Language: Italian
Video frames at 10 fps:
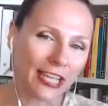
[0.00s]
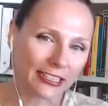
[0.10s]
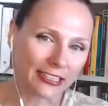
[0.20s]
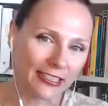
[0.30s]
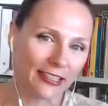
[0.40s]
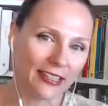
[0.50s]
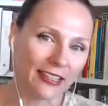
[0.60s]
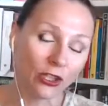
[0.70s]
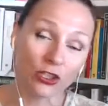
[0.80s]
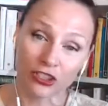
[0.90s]
che eh,
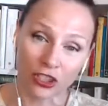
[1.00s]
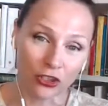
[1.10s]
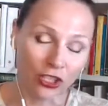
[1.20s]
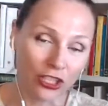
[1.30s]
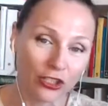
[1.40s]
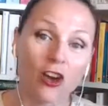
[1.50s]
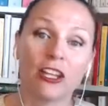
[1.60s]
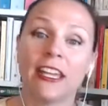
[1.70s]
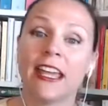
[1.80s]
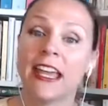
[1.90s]
incontrano le donne